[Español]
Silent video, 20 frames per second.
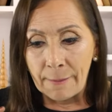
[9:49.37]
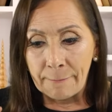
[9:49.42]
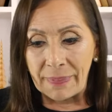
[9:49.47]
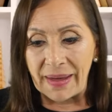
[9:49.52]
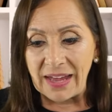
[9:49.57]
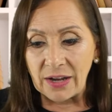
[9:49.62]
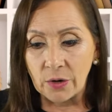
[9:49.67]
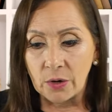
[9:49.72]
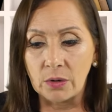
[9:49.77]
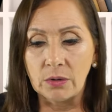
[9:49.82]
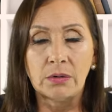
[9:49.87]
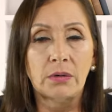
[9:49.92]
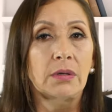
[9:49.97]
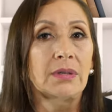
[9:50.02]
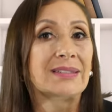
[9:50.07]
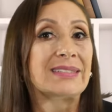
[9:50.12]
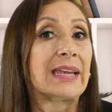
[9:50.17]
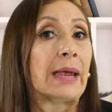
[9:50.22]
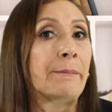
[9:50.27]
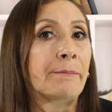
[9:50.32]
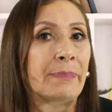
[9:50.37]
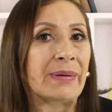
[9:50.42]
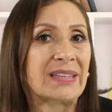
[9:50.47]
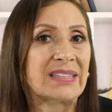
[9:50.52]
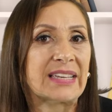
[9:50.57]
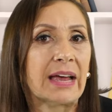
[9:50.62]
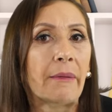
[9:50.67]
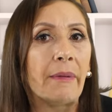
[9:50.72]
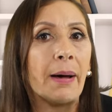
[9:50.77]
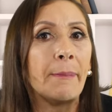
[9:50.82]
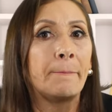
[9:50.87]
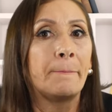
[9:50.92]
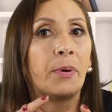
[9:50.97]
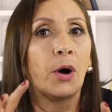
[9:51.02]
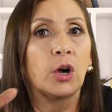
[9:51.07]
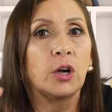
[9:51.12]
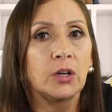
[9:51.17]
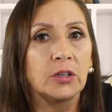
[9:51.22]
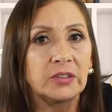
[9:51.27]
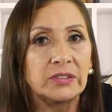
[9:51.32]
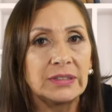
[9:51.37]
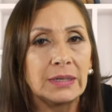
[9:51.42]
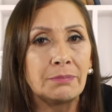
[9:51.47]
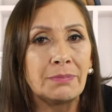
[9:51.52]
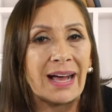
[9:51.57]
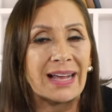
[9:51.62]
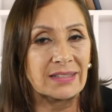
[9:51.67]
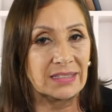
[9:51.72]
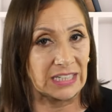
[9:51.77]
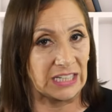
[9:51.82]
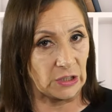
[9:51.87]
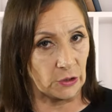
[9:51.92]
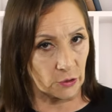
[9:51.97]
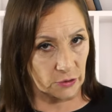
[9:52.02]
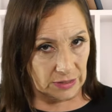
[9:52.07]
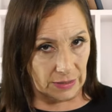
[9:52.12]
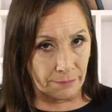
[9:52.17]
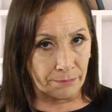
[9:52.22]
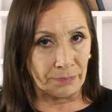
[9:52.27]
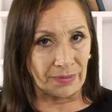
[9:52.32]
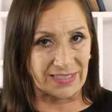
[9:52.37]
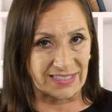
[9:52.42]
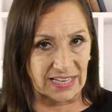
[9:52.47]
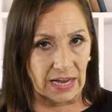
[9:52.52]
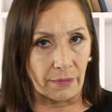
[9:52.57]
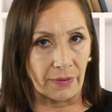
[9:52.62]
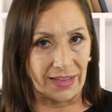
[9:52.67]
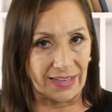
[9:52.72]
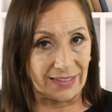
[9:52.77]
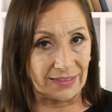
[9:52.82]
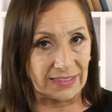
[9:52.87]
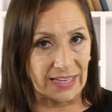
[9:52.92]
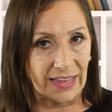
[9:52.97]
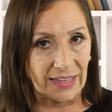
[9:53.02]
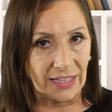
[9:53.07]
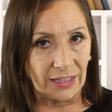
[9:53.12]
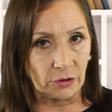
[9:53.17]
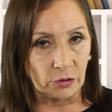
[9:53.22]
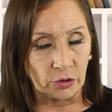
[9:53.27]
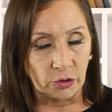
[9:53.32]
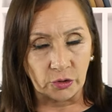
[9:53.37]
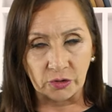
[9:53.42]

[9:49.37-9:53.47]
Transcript: pero se empezaba por los demás y no se empezaba desde adentro.